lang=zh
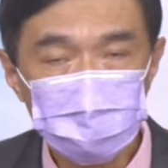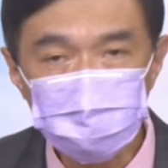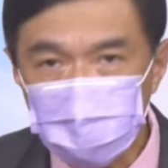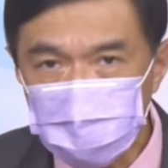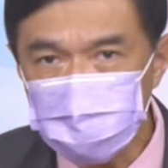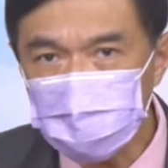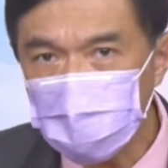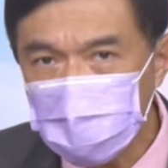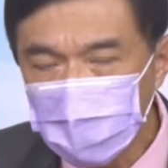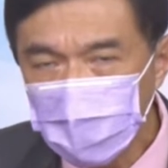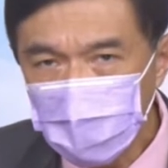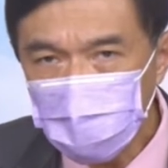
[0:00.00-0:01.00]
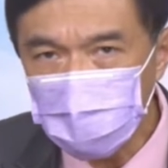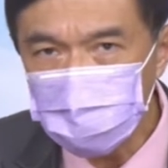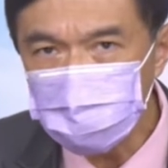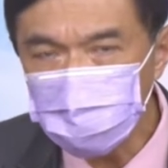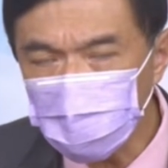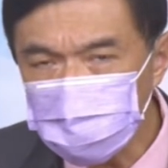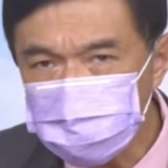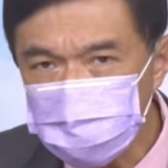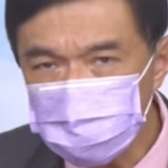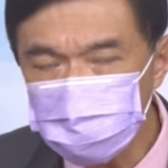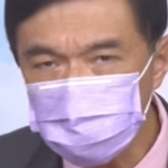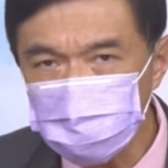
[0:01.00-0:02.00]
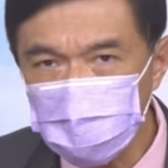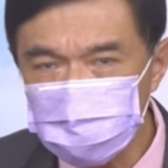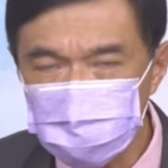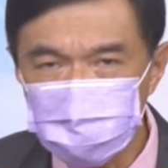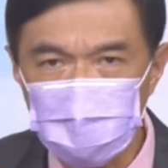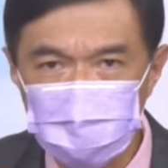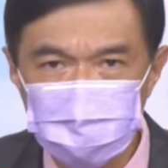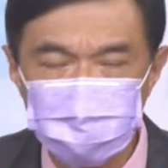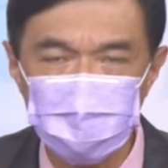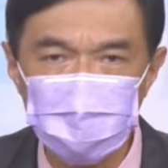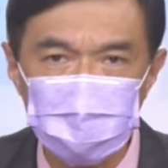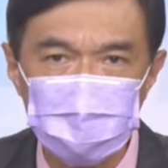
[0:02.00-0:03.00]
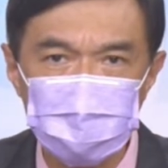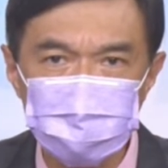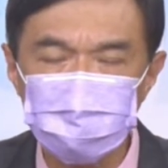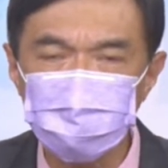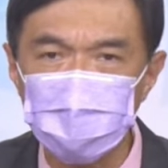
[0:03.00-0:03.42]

所以现在很多建筑业其实它是结合科技，